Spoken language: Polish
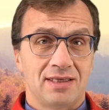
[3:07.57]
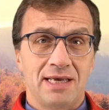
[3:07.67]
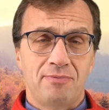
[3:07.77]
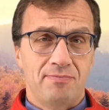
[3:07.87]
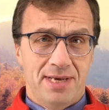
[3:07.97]

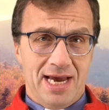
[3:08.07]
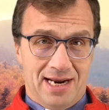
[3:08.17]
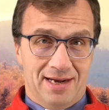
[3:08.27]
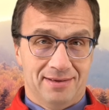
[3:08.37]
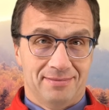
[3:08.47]
Nie
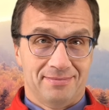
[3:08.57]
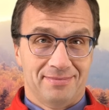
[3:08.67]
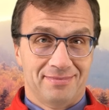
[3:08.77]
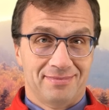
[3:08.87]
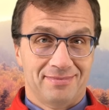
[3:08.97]
popiera,
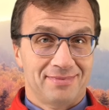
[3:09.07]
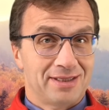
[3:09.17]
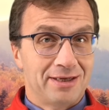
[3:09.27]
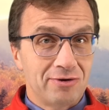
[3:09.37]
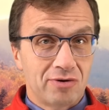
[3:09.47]

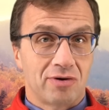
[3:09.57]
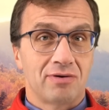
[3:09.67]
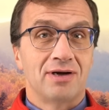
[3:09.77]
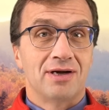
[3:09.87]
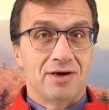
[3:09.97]

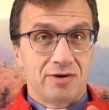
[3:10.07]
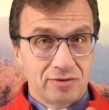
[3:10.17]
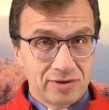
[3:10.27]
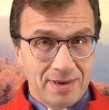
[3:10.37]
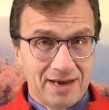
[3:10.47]
tylko
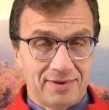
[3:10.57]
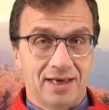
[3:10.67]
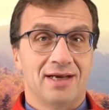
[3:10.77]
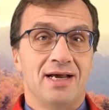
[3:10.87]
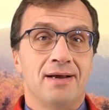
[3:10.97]

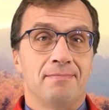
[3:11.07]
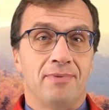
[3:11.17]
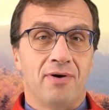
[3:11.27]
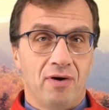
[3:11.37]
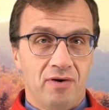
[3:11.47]
rozmawia,
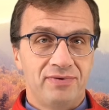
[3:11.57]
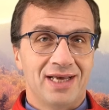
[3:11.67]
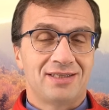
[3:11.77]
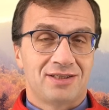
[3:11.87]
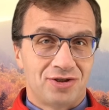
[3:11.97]
bo
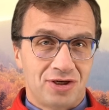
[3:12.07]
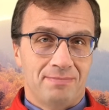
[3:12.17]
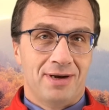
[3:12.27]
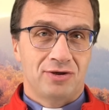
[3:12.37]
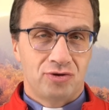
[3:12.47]
owiec
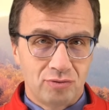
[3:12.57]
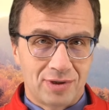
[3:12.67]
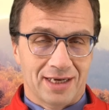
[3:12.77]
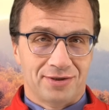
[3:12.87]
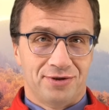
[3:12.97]
trzeba
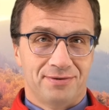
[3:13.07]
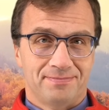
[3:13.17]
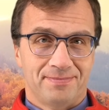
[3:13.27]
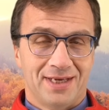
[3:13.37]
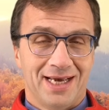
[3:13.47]
szukać.
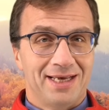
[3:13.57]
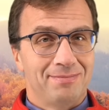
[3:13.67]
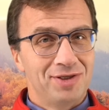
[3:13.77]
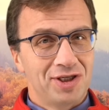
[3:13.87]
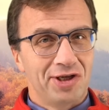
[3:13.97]

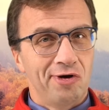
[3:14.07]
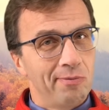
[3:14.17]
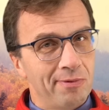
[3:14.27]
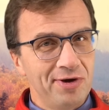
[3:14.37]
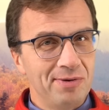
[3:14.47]
I my się
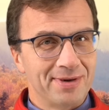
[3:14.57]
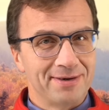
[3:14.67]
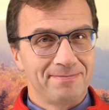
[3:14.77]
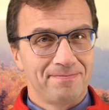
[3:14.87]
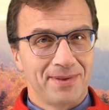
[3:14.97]
tego boimy.
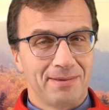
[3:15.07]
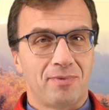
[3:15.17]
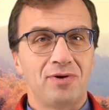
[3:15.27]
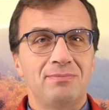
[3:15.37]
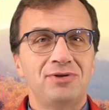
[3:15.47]

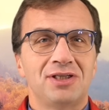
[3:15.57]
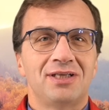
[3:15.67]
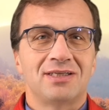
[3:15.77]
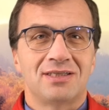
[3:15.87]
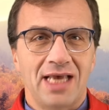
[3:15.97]
Boimy się
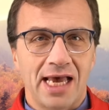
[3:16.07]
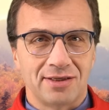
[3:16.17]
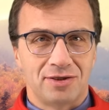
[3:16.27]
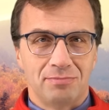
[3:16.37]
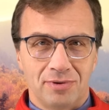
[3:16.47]
tych
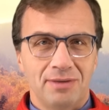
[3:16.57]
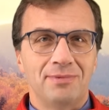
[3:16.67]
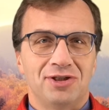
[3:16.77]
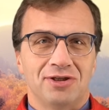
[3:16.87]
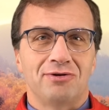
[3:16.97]
zdjęć,
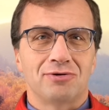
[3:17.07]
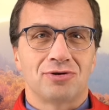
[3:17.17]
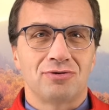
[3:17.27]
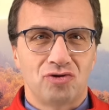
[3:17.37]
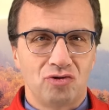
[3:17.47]
boimy się tego,
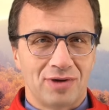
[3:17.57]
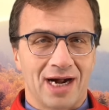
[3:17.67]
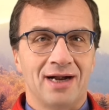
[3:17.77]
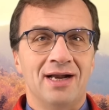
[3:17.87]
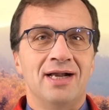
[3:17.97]
że on szuka.